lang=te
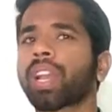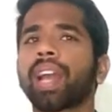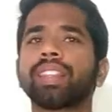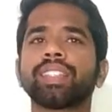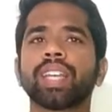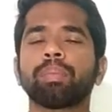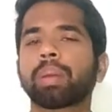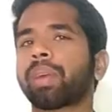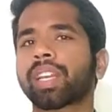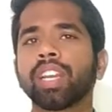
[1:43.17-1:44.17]
అట్ ది సేమ్
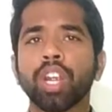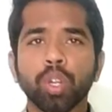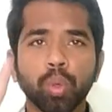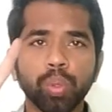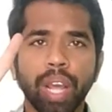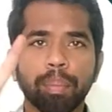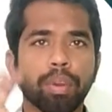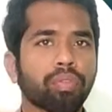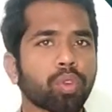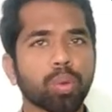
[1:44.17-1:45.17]
టైం మనకి టూ టైప్
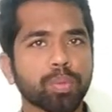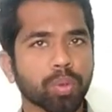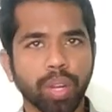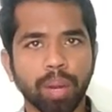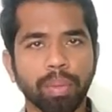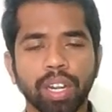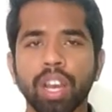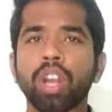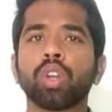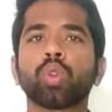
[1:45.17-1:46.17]
ఆఫ్ గ్రూప్స్ ఉంటాయన్నమాట
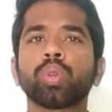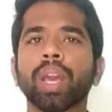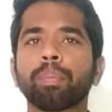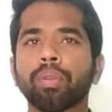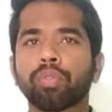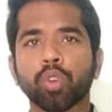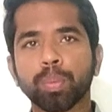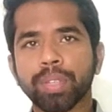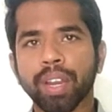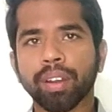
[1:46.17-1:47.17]
టూ టైప్ ఆఫ్
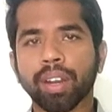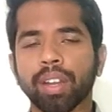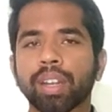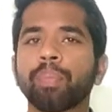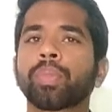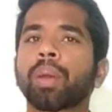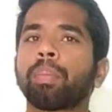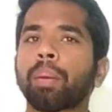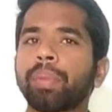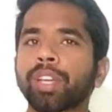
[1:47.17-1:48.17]
గ్రూప్స్ ఏంటనంటే
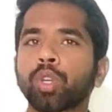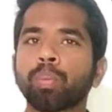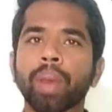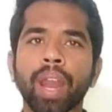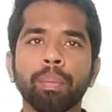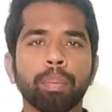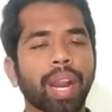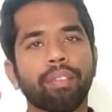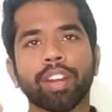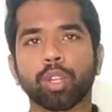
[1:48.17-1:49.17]
పబ్లిక్ గ్రూప్ అండ్
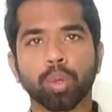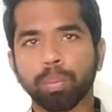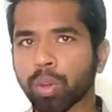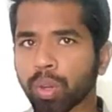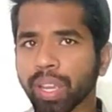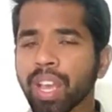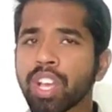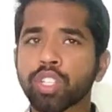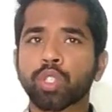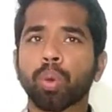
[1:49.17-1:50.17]
ప్రైవేట్ గ్రూప్ ఓకే
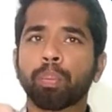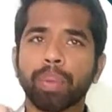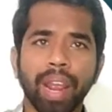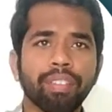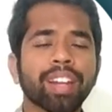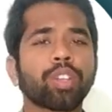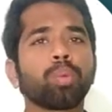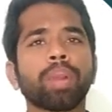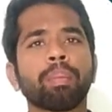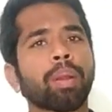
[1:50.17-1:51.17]
సో ప్రైవేట్
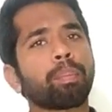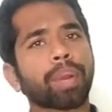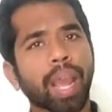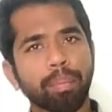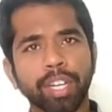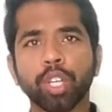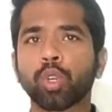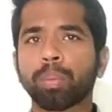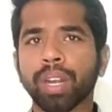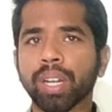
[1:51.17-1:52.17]
అంటే మనం ప్రైమరీ
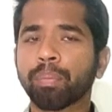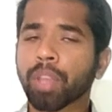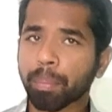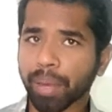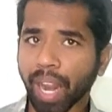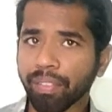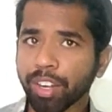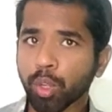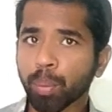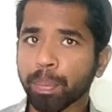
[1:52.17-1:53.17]
గ్రూప్ అంటాం
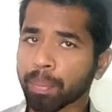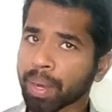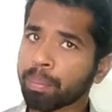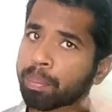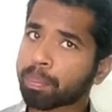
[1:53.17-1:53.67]
ప్రైవేట్ గ్రూప్ మనం